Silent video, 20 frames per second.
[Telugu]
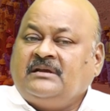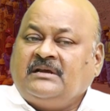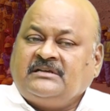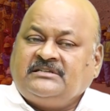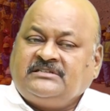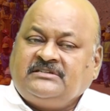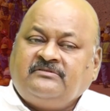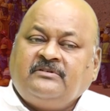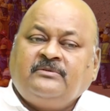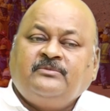ఆ
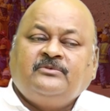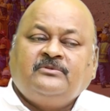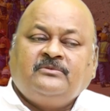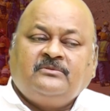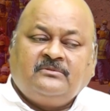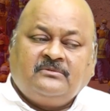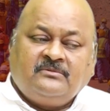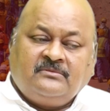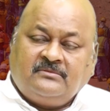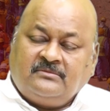శివము
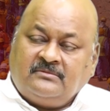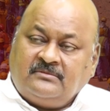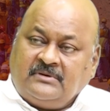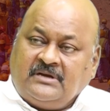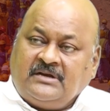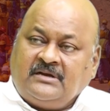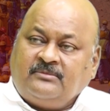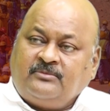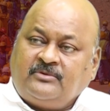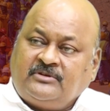
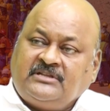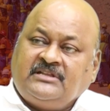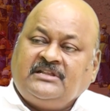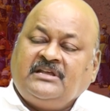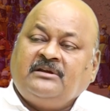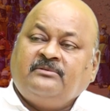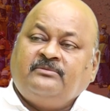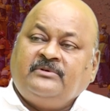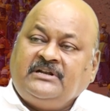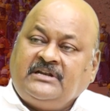
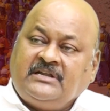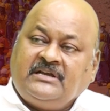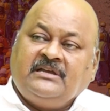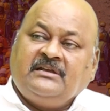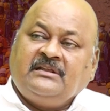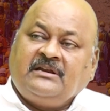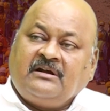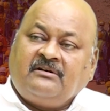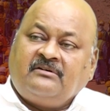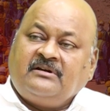మృతదేహం ఇంటికి
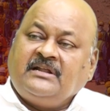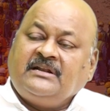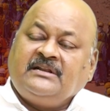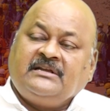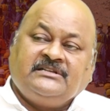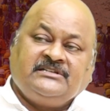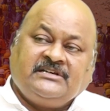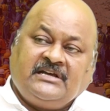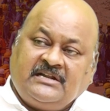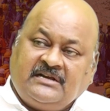
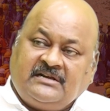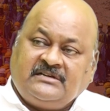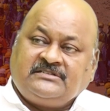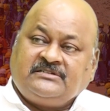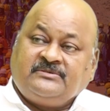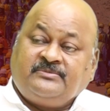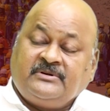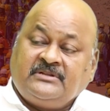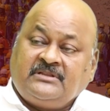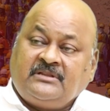రావడానికి చాలా
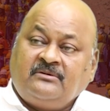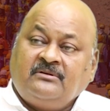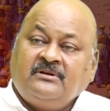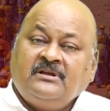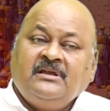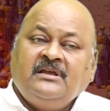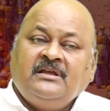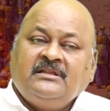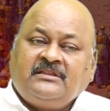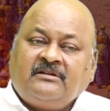కష్టపడతారు
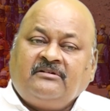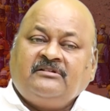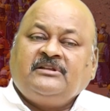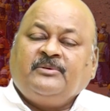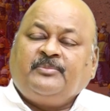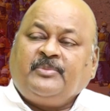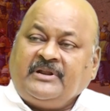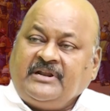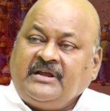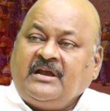తర్వాత
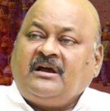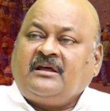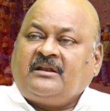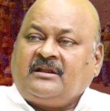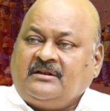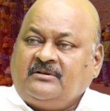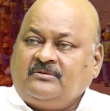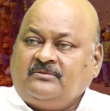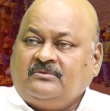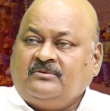
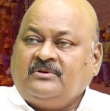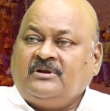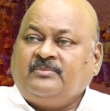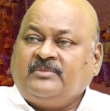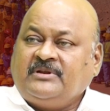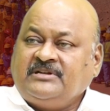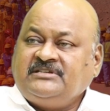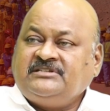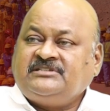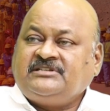పరిహారాలు ఒక
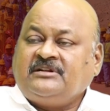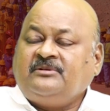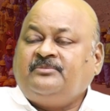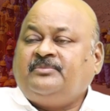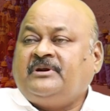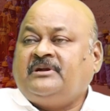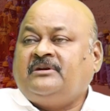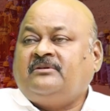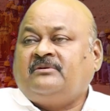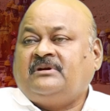మనిషి
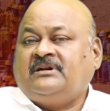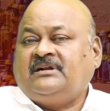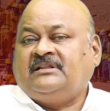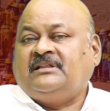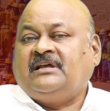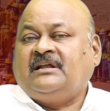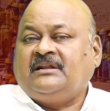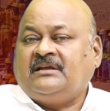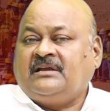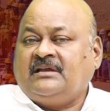చనిపోయిండు అంటే
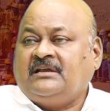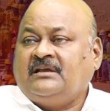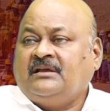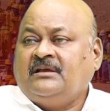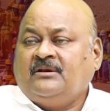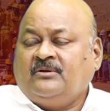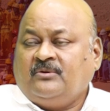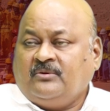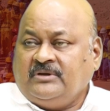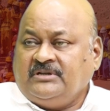దానికి
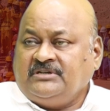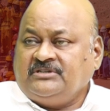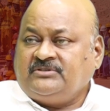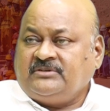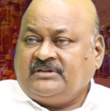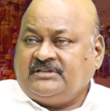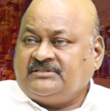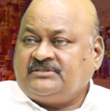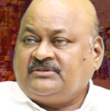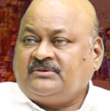ఓ
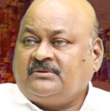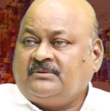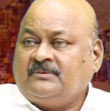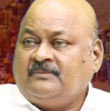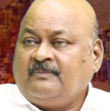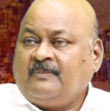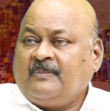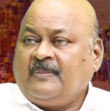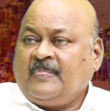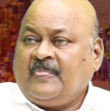ఇన్సూరెన్సో
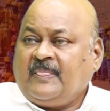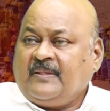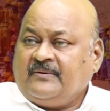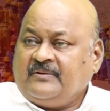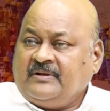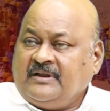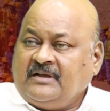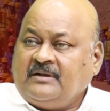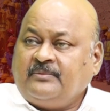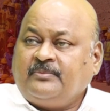
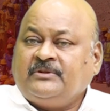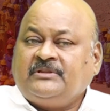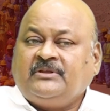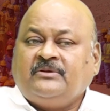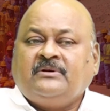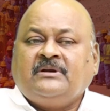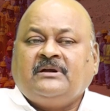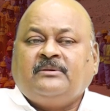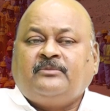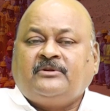లేకపోతే
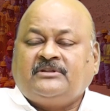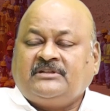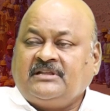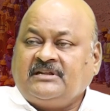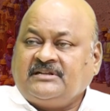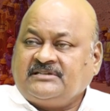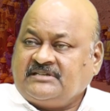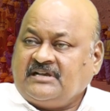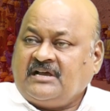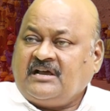ఒక
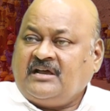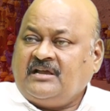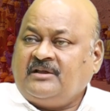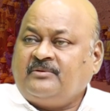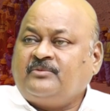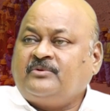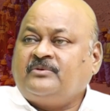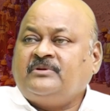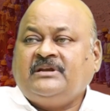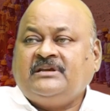మృతదన
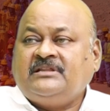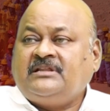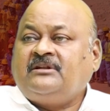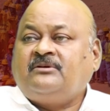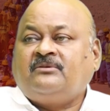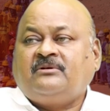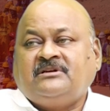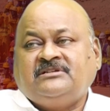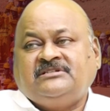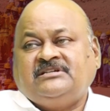సహాయమో
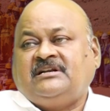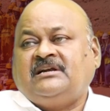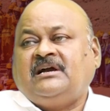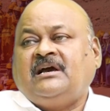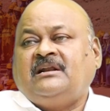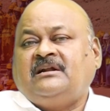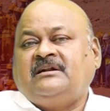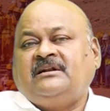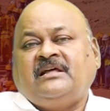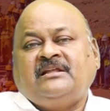ఏదన్నా ఒకటి
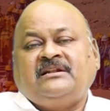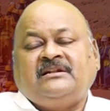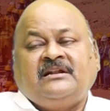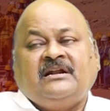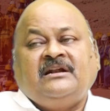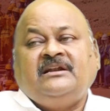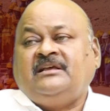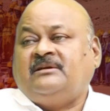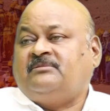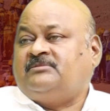జరగాలంటే
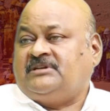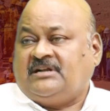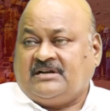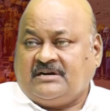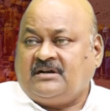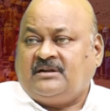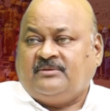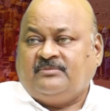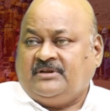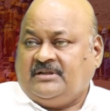అట్లాంటివి ఏం
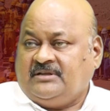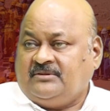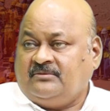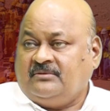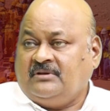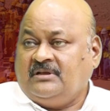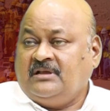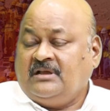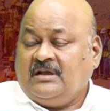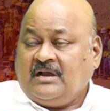జరగడం లేదు
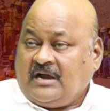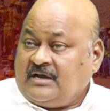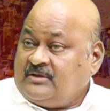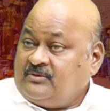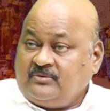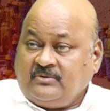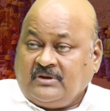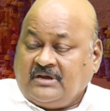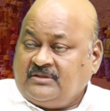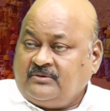
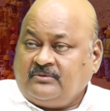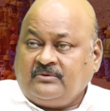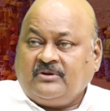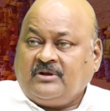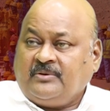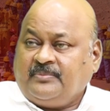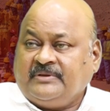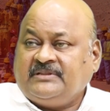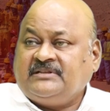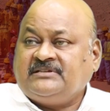అది అది కూడా
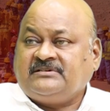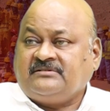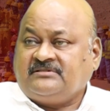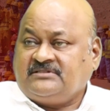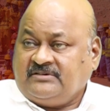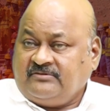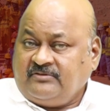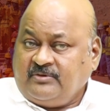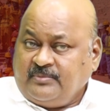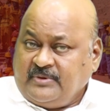ఒక పెద్ద
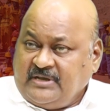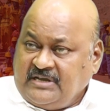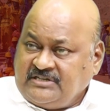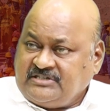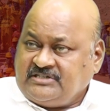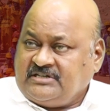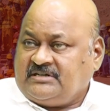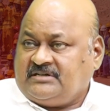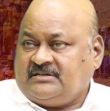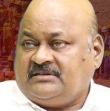సమస్య ఇవి
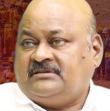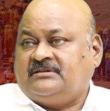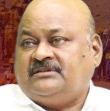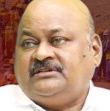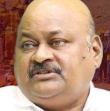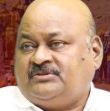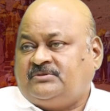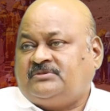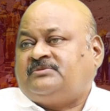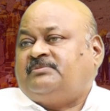మేజర్
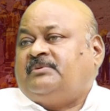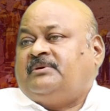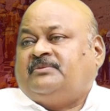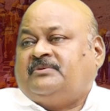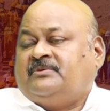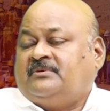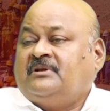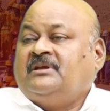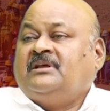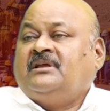ఇష్యూస్
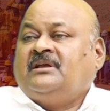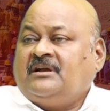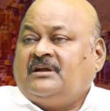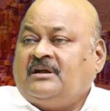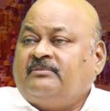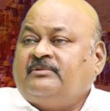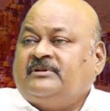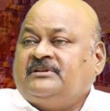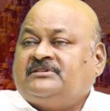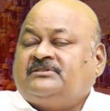మేము
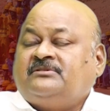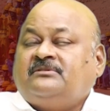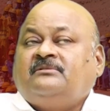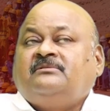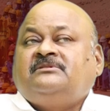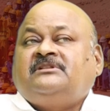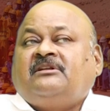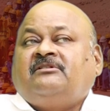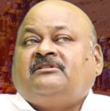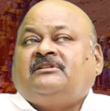గమనిస్తున్నాం
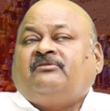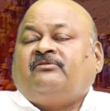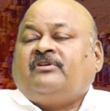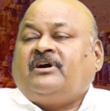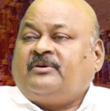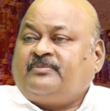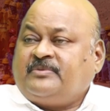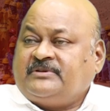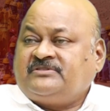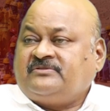తర్వాత
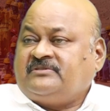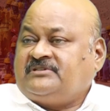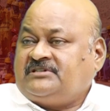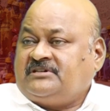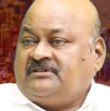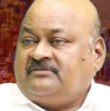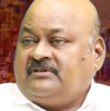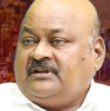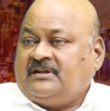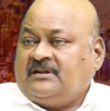వాపసు
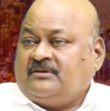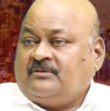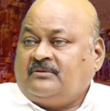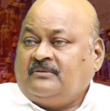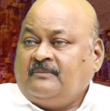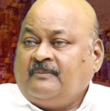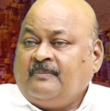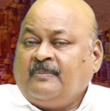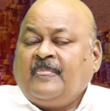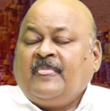వచ్చిన వాళ్లకు
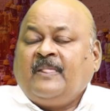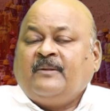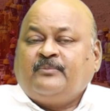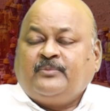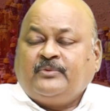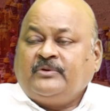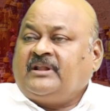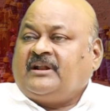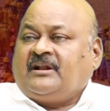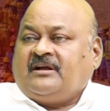
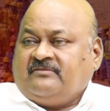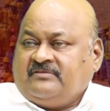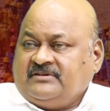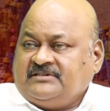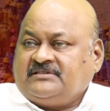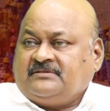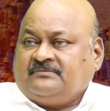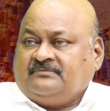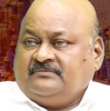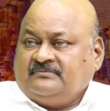
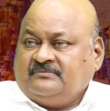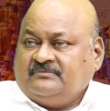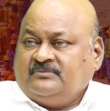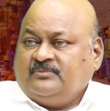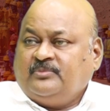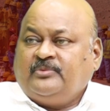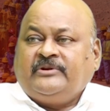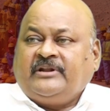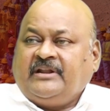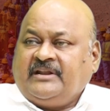పునరావాసం
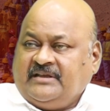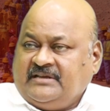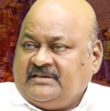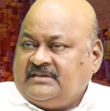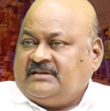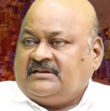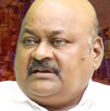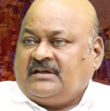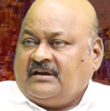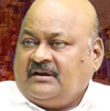
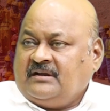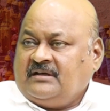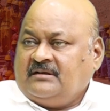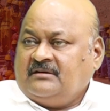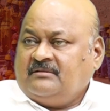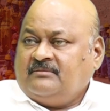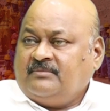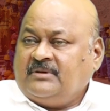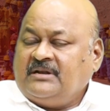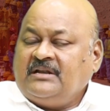పునరేకీకరణ
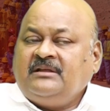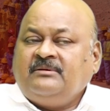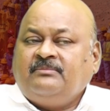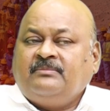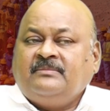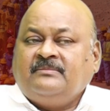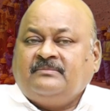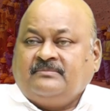మళ్ళీ